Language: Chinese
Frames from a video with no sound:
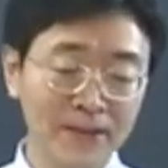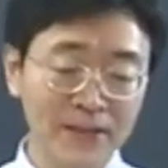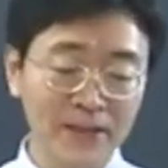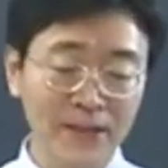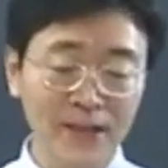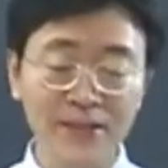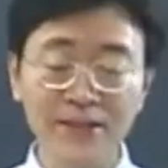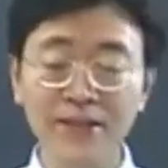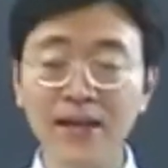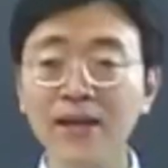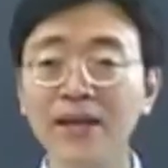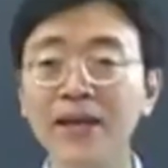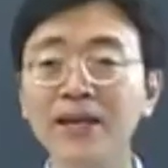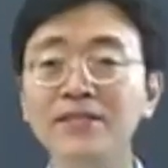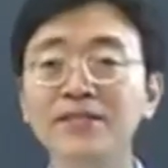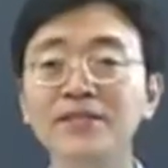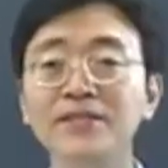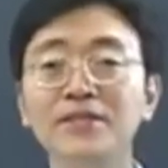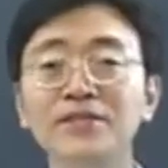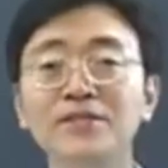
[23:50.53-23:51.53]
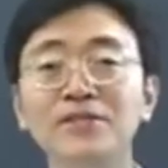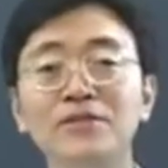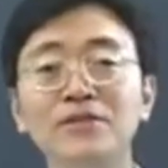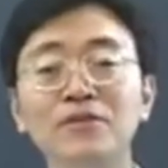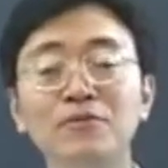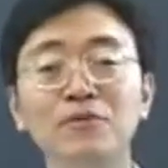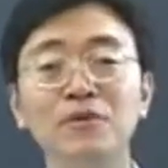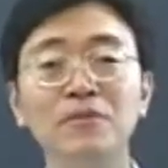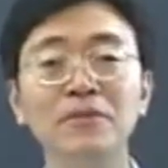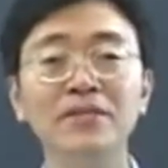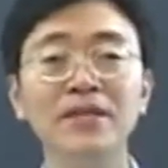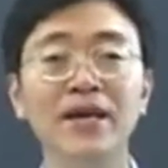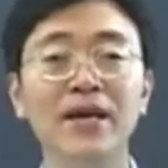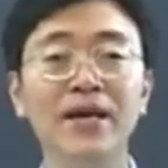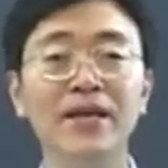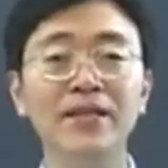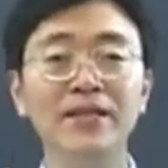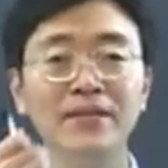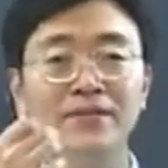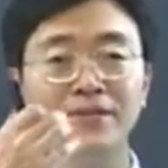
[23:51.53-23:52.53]
这个将来进行时我们
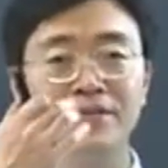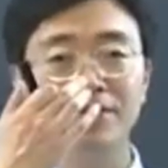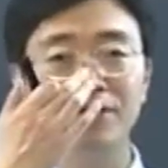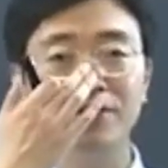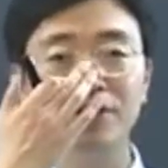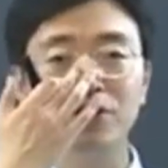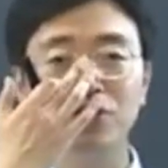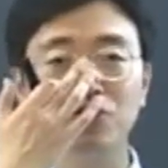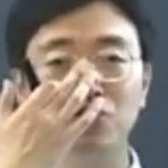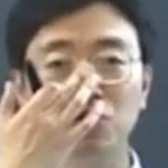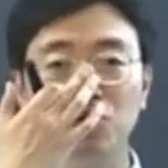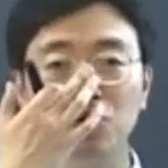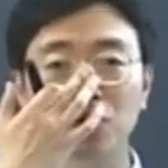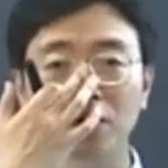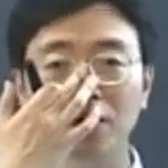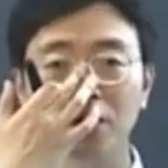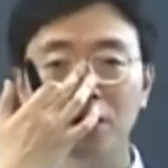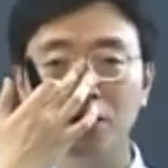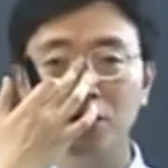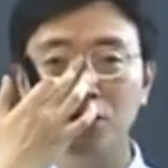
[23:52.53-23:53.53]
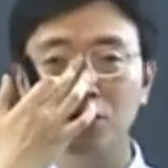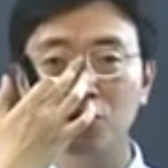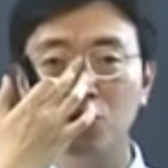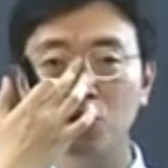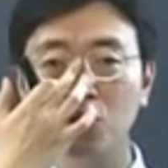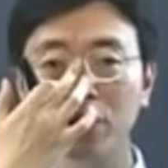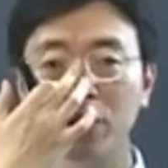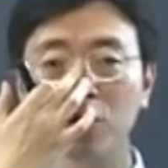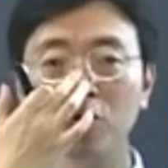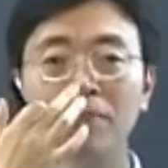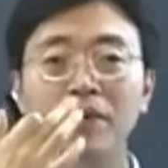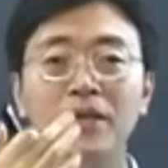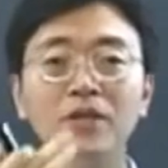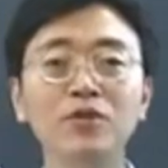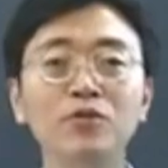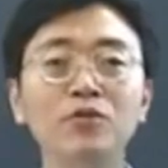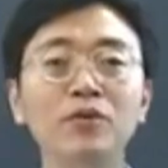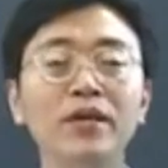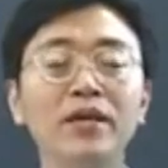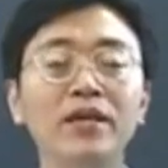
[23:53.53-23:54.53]
在第四课说过，就是 will be
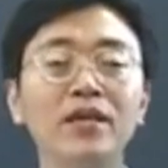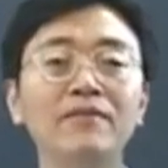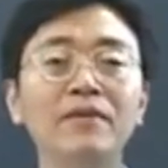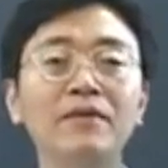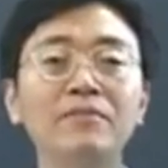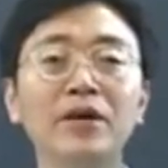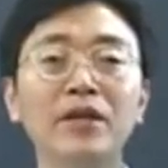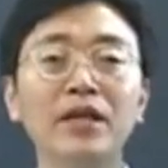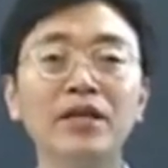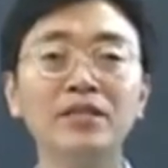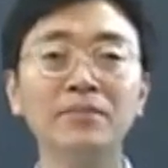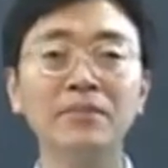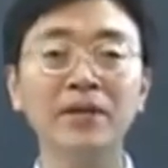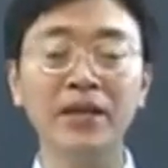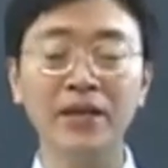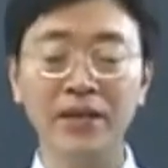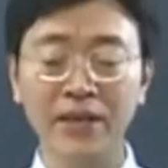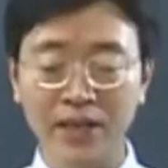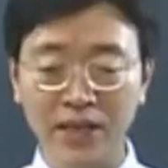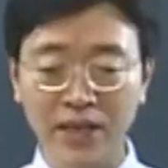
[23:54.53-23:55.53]
doing 一般表达什么呢？